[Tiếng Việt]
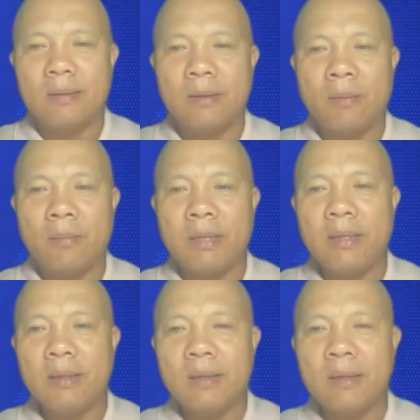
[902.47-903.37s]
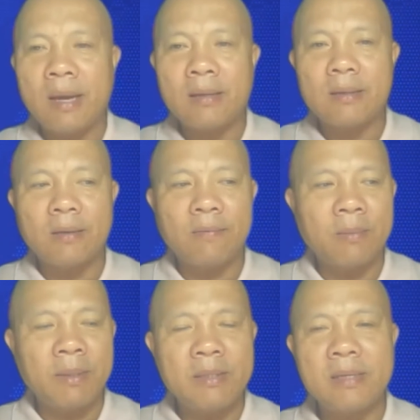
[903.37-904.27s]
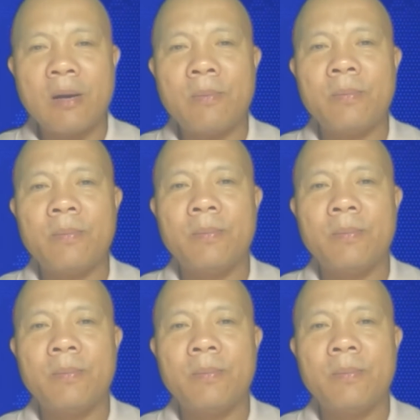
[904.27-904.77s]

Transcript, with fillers: cho mình ít thời gian trở về bên trong.